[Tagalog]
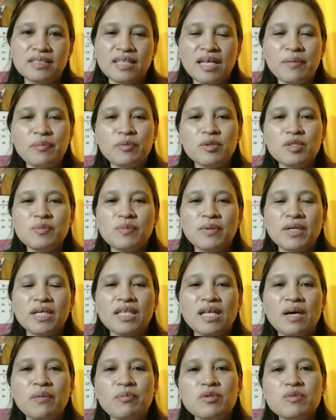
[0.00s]
tapos,
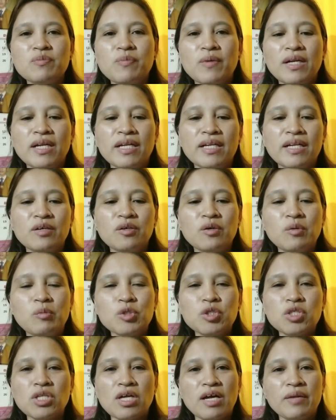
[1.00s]
pagkatapos pala ng
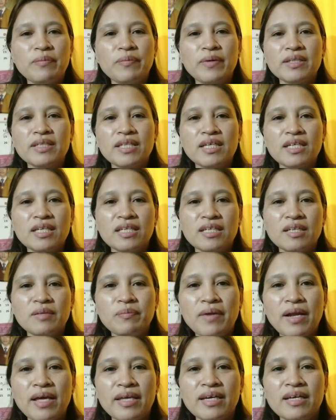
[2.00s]
kumustahan, pag
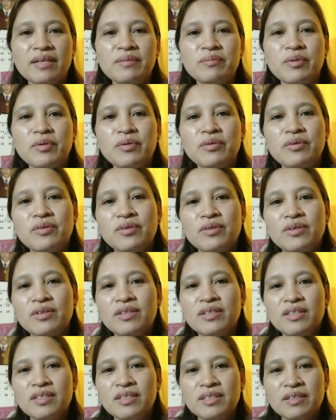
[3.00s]
nire-replyan mo,
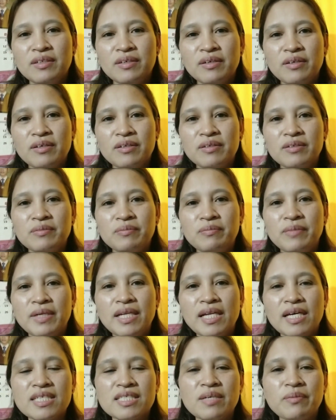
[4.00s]

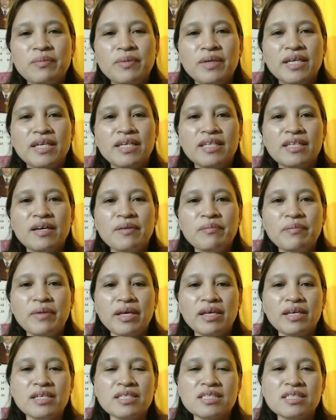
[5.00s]
biglang sabihin na
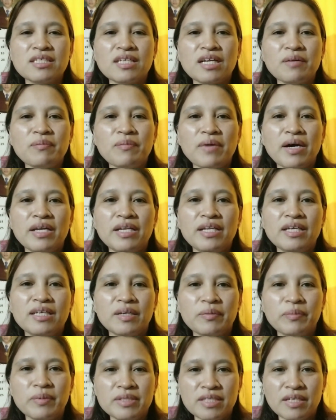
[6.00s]
may extra money
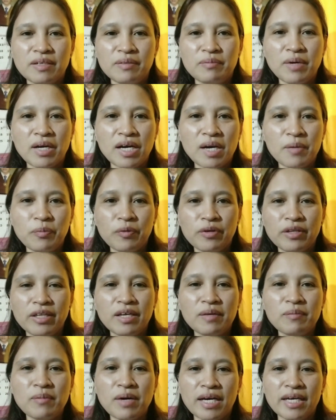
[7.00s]
ka pa dyan, baka
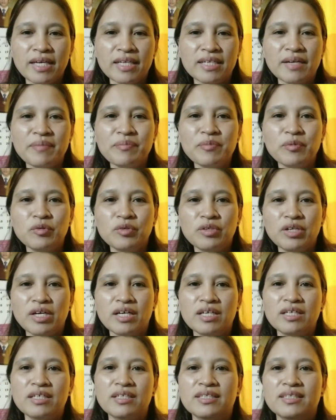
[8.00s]
pwedeng makahiram
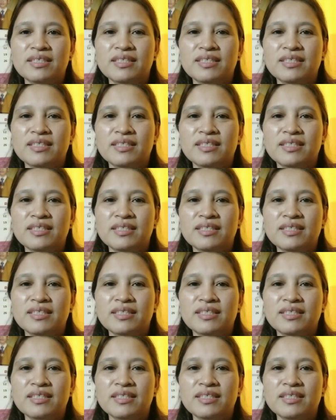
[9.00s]
muna.